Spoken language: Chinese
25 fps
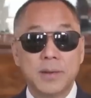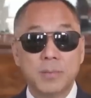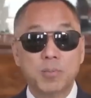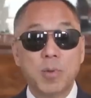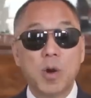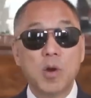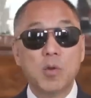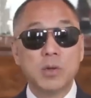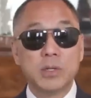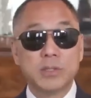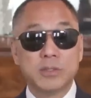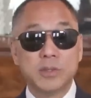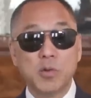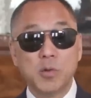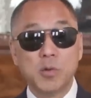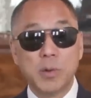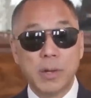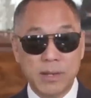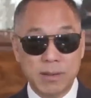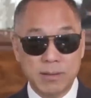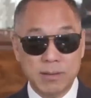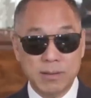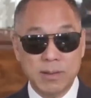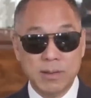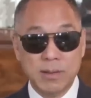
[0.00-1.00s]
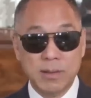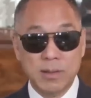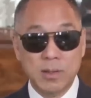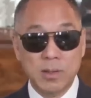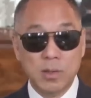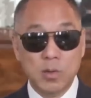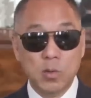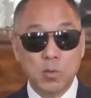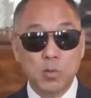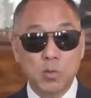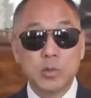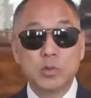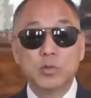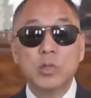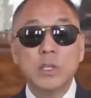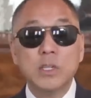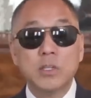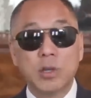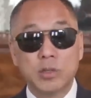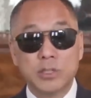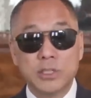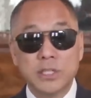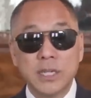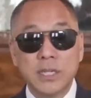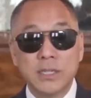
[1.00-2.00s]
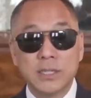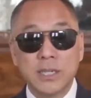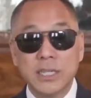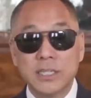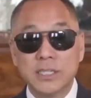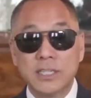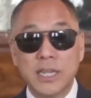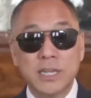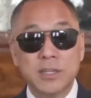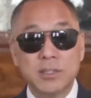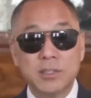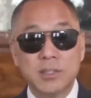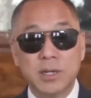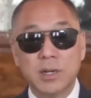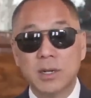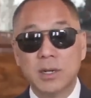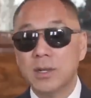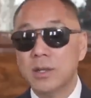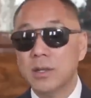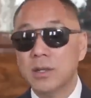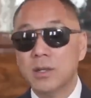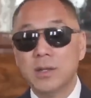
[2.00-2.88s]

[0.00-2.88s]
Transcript: 包括曾维，我最早借给他钱是，